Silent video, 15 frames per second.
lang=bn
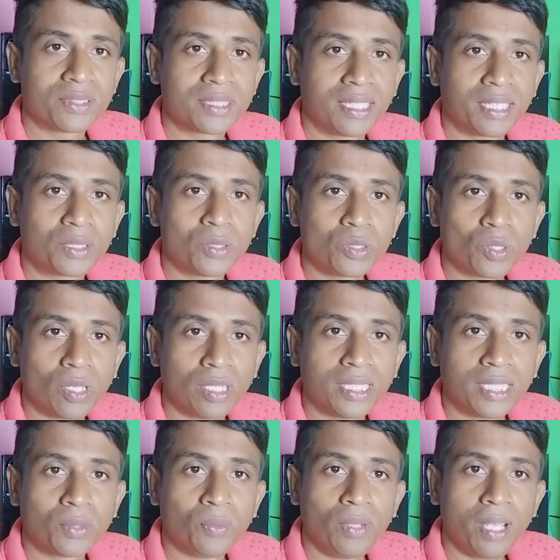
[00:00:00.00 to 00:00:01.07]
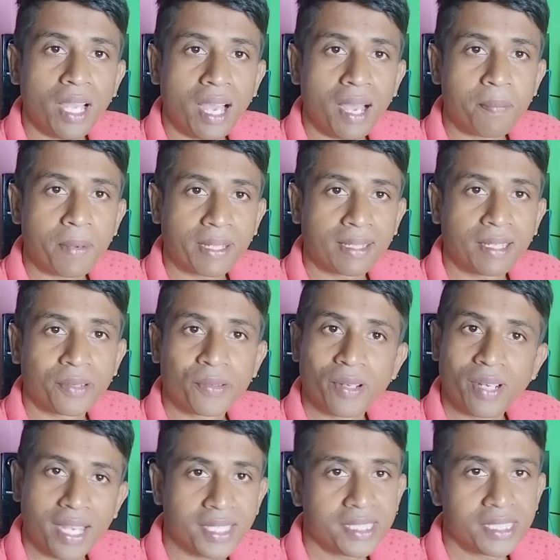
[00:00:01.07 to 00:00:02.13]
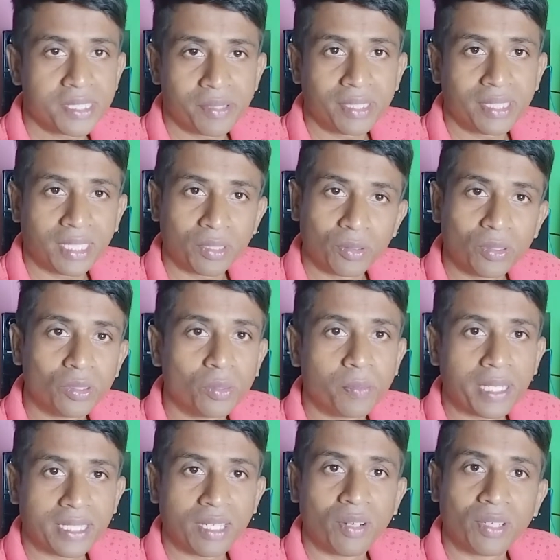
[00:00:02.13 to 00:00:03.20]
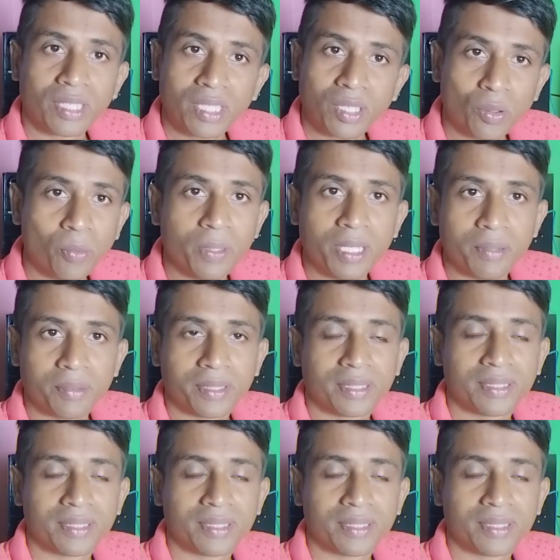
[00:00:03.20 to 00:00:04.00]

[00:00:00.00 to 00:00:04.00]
স্থানে একটু জল দিয়ে গুলে পাতলা করে লাগিয়ে দিতে পারি তাতেও কিন্তু ব্যথা অনেকটা কমে যাবে